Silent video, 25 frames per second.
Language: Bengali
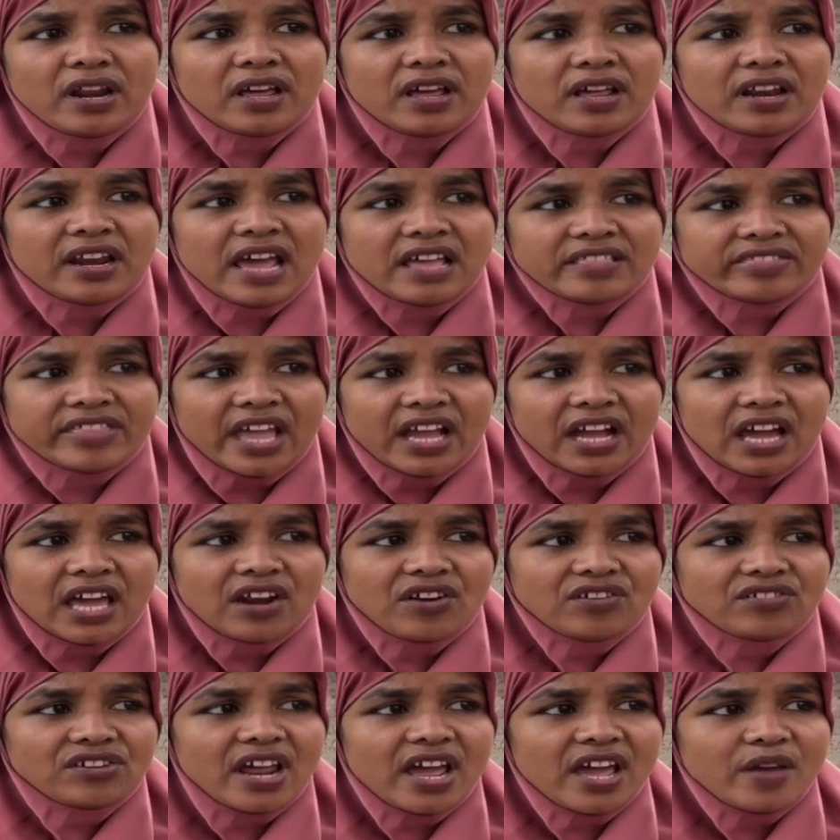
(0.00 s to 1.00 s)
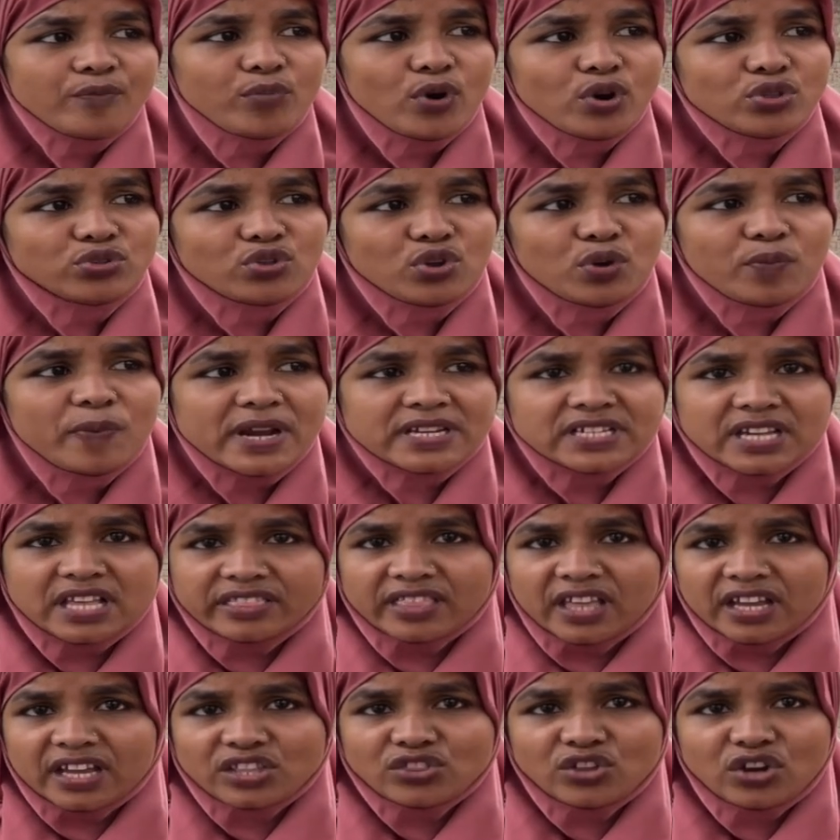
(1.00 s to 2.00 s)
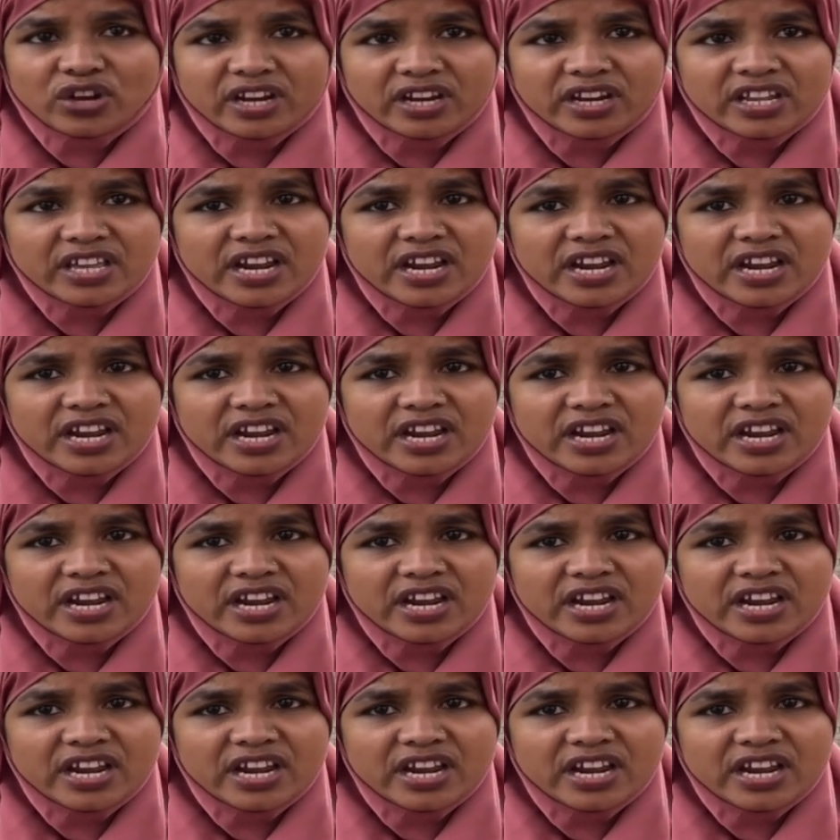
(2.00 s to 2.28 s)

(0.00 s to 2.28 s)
রাত এগারোটা বন্ধুর বাসার থেকে ধরে নিয়ে